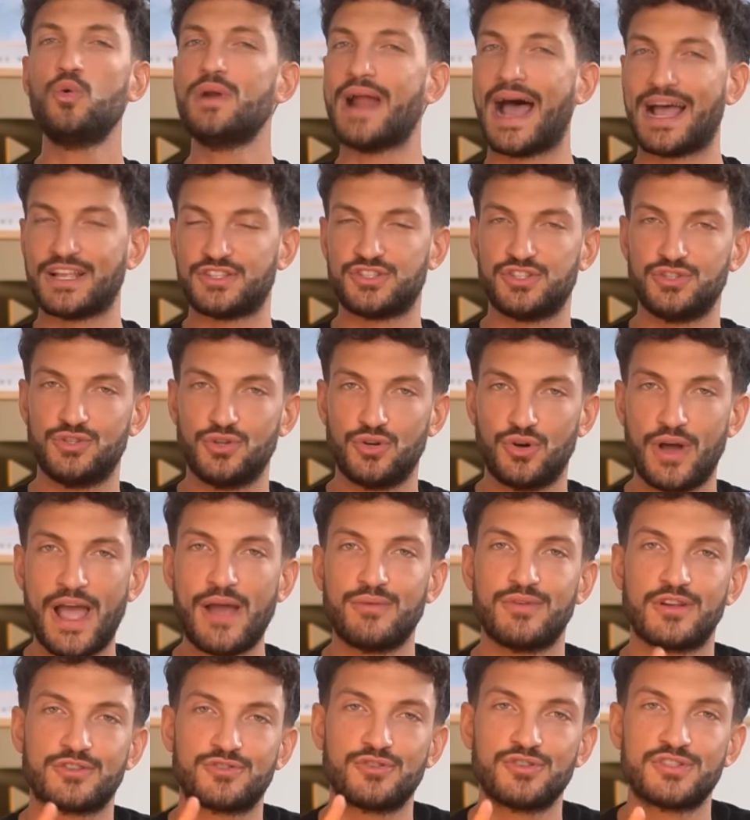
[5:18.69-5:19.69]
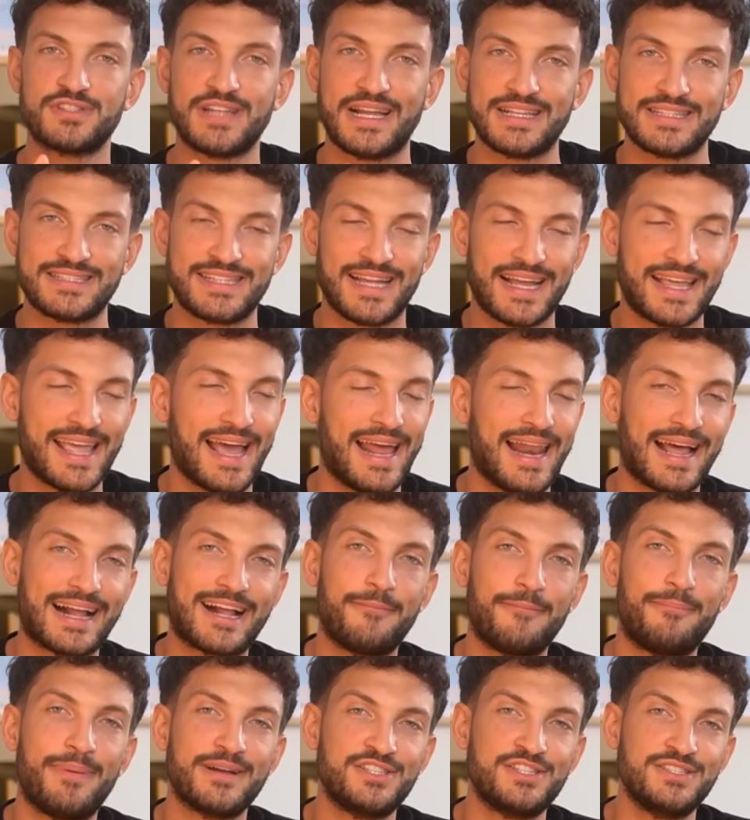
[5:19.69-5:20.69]
Un acido è una sostanza che ha la
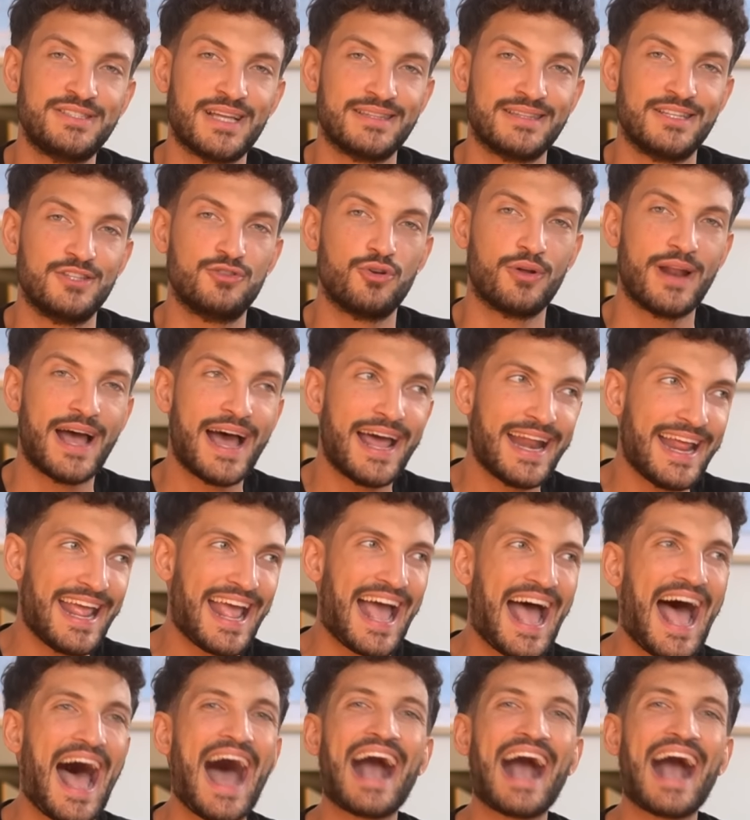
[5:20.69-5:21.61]
capacità di donare